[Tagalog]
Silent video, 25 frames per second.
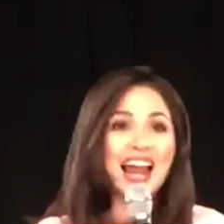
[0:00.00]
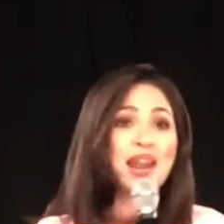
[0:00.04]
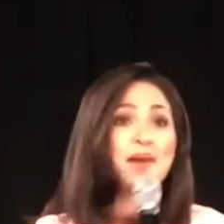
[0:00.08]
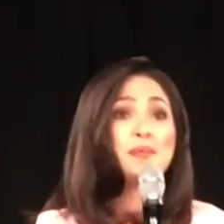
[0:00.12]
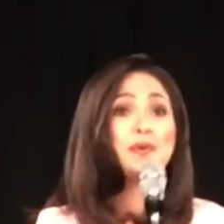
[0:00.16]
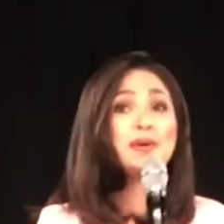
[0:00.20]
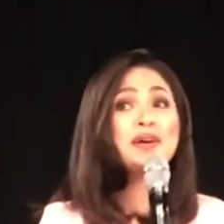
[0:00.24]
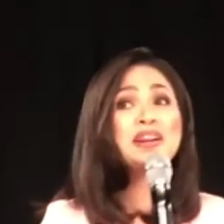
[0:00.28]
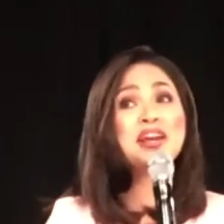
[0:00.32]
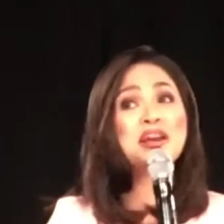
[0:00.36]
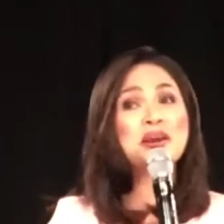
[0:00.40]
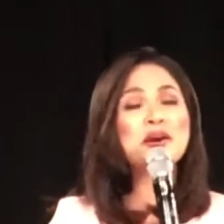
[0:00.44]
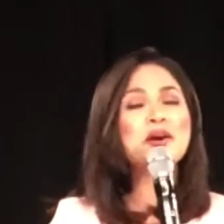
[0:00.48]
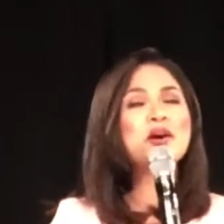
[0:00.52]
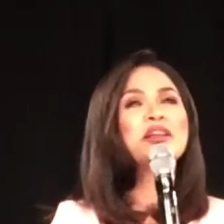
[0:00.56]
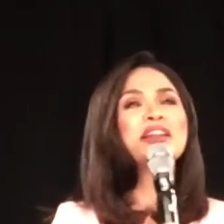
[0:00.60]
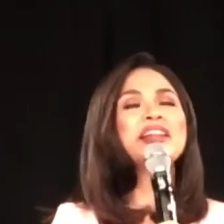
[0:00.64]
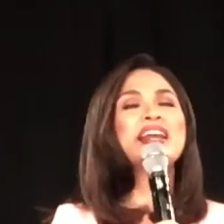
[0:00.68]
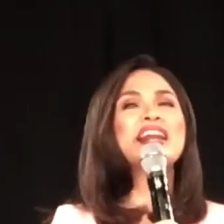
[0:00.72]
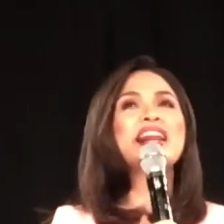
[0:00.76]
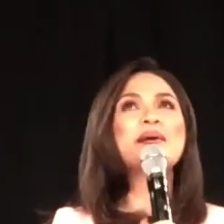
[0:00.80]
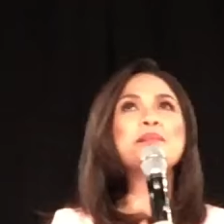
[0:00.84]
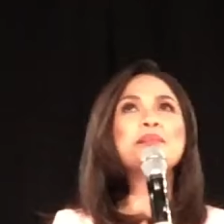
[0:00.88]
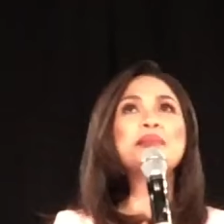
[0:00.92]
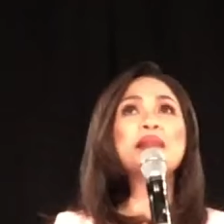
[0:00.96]
Alam ko na yun,
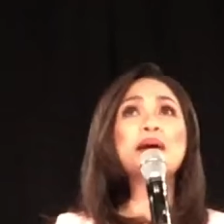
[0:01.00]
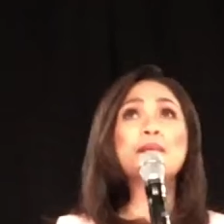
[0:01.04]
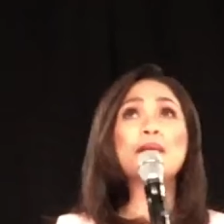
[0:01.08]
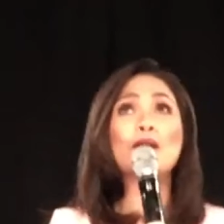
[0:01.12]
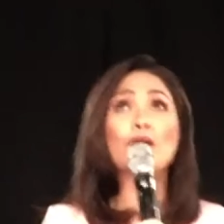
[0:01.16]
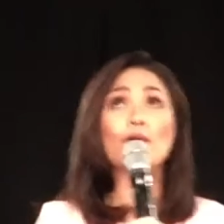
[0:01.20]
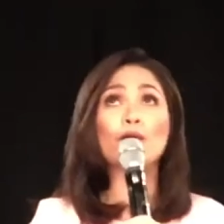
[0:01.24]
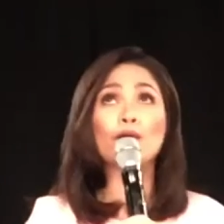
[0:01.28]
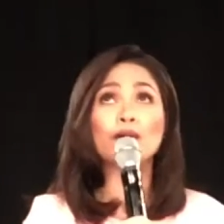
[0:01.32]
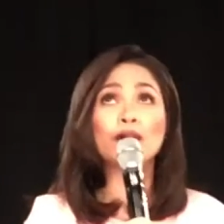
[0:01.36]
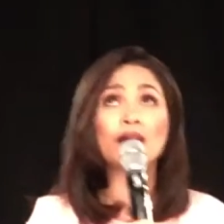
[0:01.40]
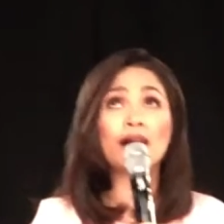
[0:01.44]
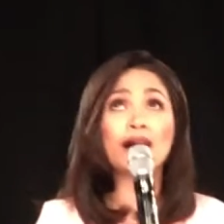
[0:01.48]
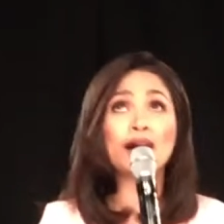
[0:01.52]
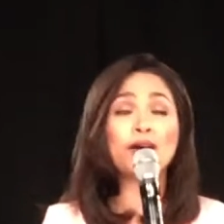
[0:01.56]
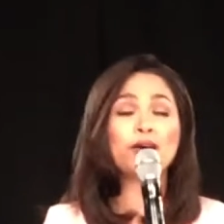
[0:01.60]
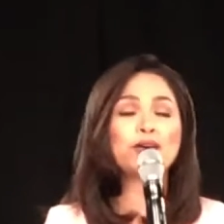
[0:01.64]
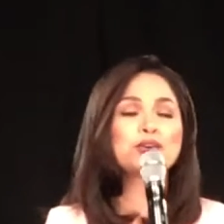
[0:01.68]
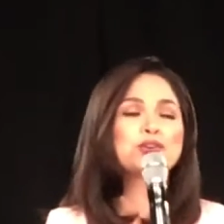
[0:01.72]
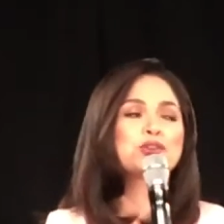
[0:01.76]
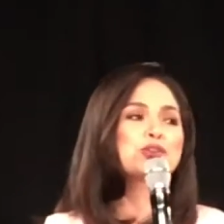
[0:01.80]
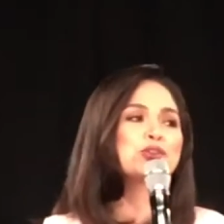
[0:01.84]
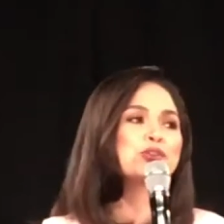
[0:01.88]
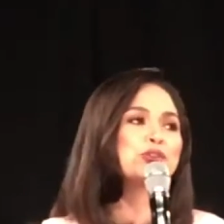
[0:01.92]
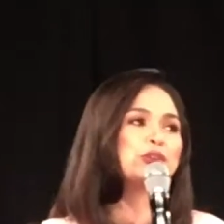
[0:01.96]
naramdaman ko na
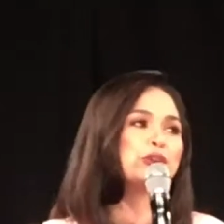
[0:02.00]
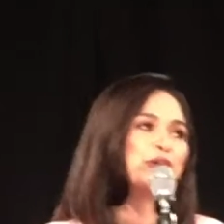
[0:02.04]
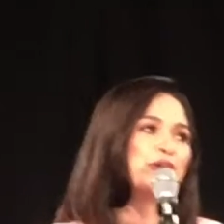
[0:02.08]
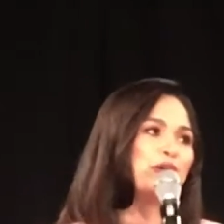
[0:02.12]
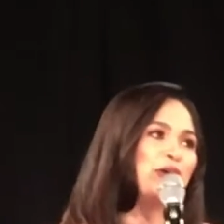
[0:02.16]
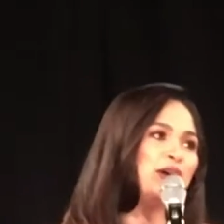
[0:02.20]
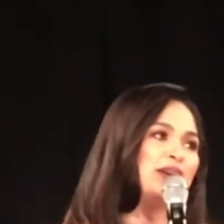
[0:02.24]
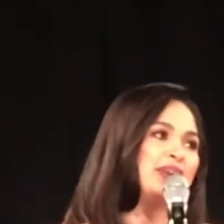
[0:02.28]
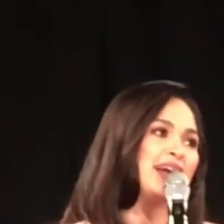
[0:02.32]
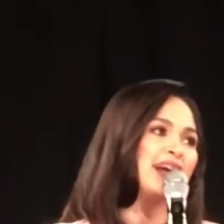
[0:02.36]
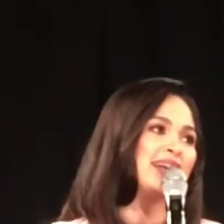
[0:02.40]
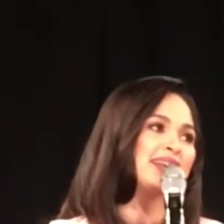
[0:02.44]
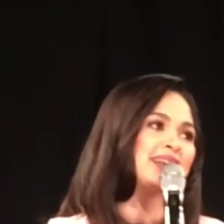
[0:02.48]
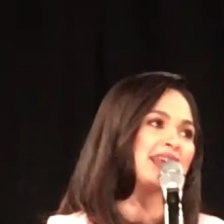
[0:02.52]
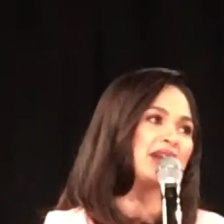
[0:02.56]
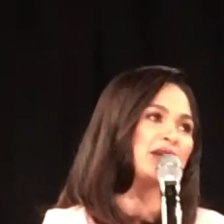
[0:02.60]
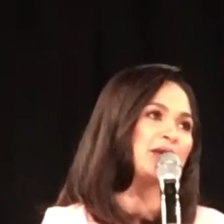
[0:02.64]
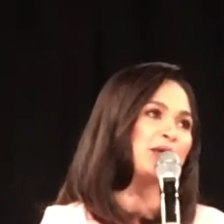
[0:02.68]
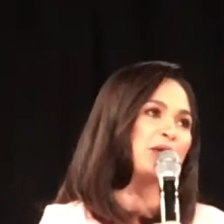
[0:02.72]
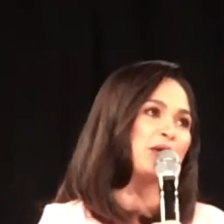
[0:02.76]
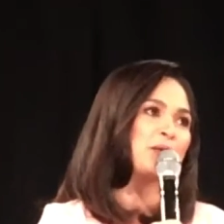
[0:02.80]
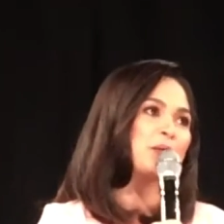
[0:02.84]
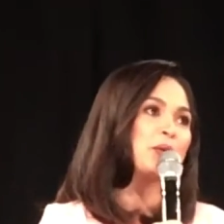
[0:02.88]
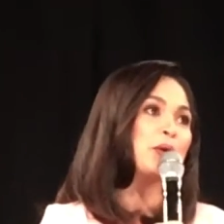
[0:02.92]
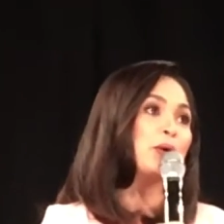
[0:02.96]
yung susunod yung itatanong. Ayun
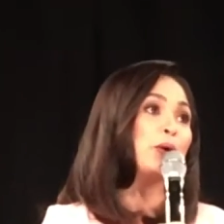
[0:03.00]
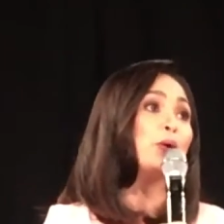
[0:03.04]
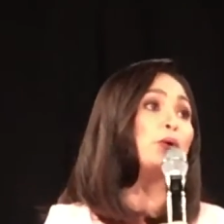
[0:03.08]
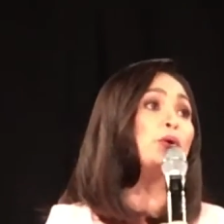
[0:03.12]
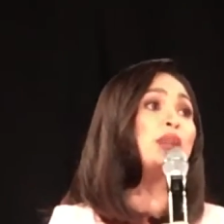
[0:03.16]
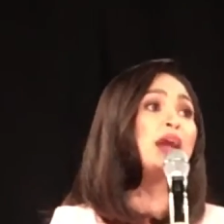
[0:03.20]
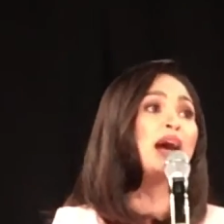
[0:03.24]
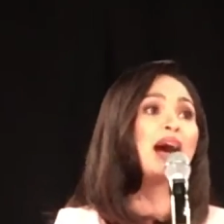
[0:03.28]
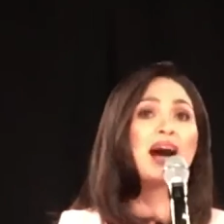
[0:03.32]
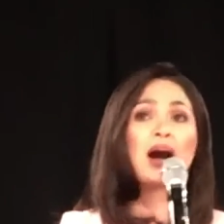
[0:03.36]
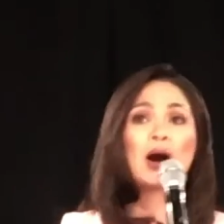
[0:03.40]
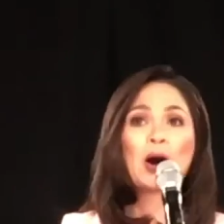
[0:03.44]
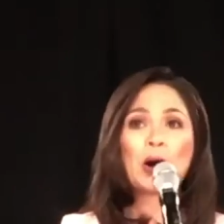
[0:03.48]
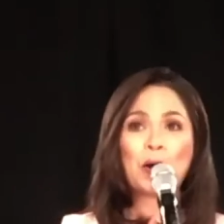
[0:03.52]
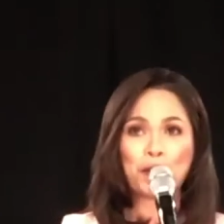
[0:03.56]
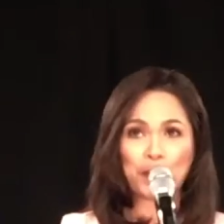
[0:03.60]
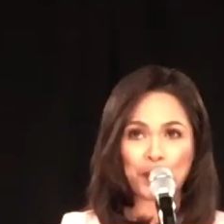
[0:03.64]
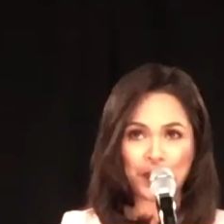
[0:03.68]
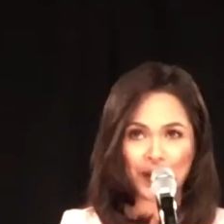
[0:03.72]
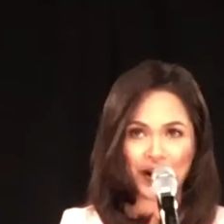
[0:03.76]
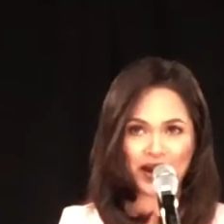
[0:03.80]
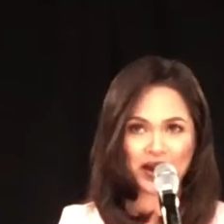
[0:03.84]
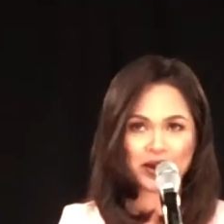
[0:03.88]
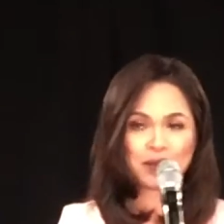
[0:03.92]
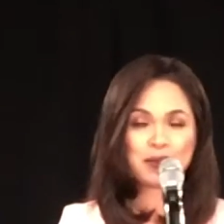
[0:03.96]
na nga. Unahan ko
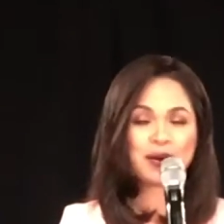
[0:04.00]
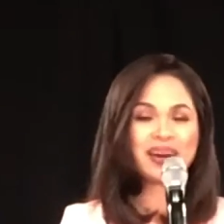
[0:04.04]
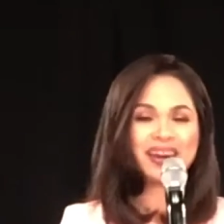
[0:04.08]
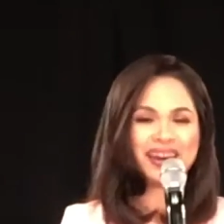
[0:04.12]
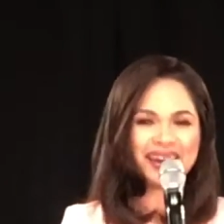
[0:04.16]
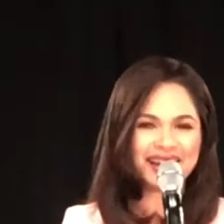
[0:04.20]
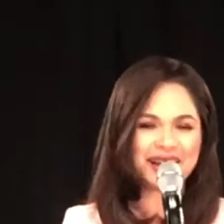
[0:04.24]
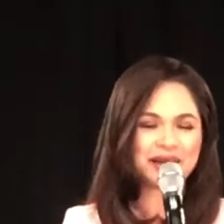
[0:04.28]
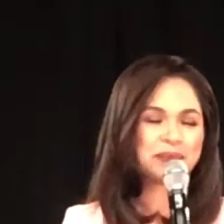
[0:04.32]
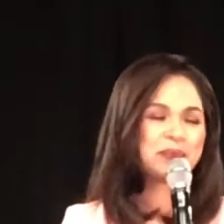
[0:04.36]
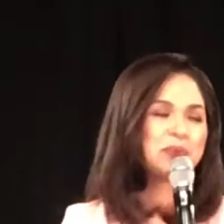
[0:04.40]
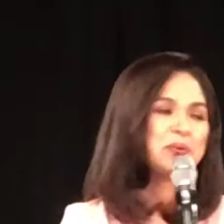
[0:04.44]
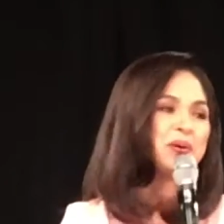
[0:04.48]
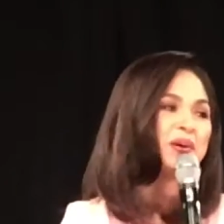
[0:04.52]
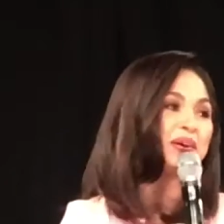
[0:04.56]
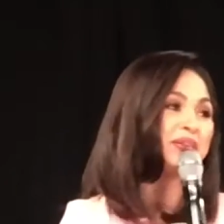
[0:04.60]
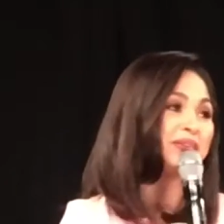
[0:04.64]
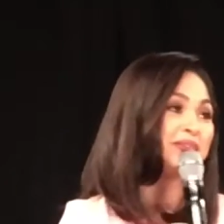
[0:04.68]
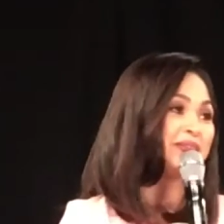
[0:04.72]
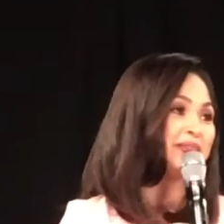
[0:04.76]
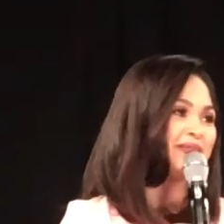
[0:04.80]
po kayo, mag-iingat po ako.